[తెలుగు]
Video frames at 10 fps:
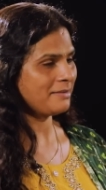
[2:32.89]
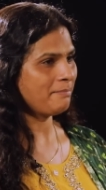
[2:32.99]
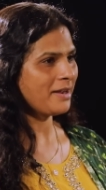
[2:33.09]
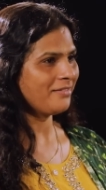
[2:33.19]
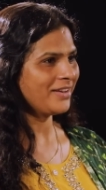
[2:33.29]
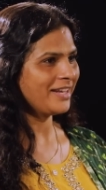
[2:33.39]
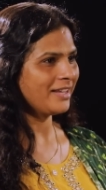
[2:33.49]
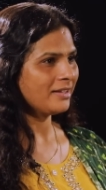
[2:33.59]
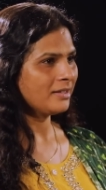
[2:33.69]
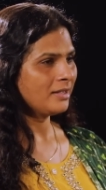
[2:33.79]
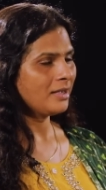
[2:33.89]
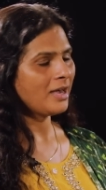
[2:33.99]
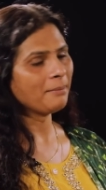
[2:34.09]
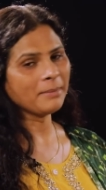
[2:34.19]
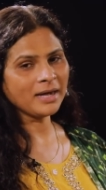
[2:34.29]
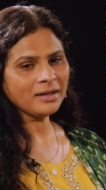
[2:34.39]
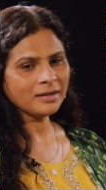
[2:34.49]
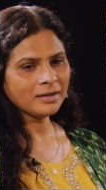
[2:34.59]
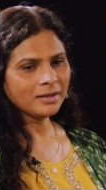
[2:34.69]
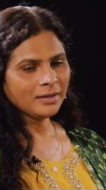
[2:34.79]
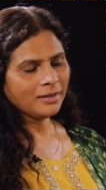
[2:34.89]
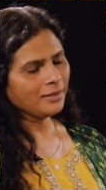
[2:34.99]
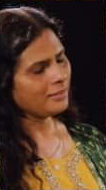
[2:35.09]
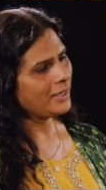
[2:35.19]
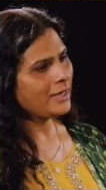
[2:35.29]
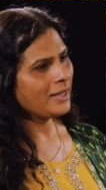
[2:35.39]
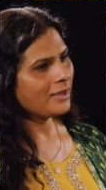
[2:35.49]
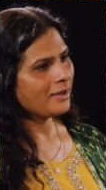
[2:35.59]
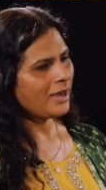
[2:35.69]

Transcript: చెప్పాను వెళ్ళి అమ్మా నేను ఇలా